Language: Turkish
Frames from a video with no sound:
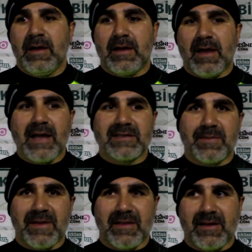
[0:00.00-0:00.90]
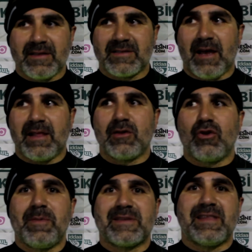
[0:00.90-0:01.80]
e, her zaman e, sahada
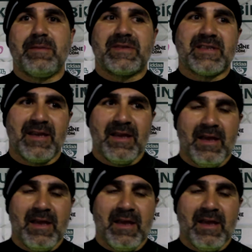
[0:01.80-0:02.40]
görmek istediğimiz